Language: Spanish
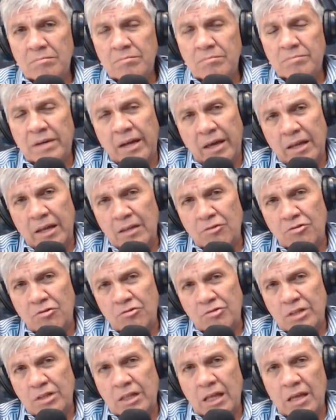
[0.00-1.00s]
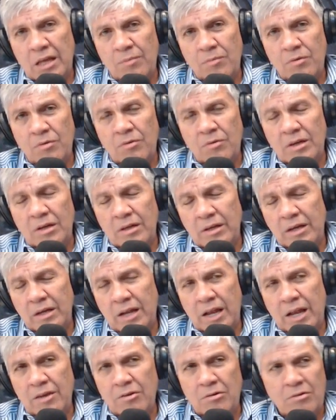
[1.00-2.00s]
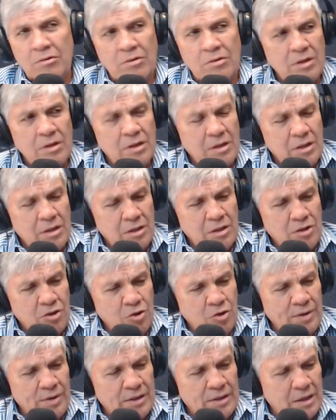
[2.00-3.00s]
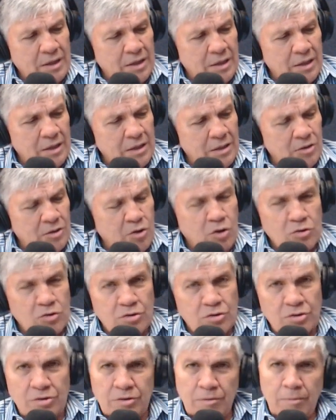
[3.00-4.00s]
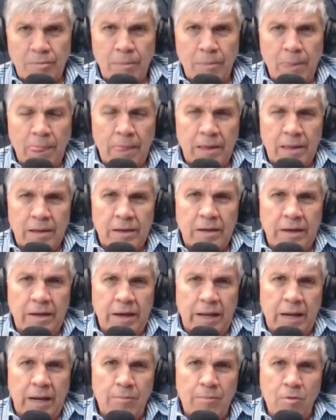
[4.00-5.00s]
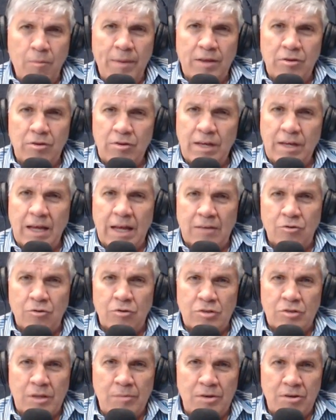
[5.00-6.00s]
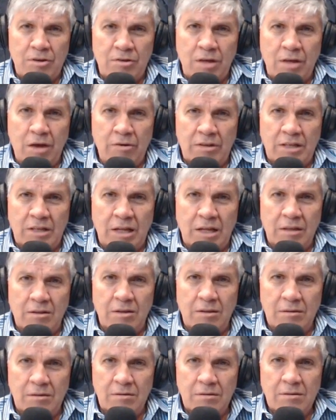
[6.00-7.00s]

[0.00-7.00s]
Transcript: Para aquel entonces teníamos, en el año 92, éramos menos de 14 millones de habitantes.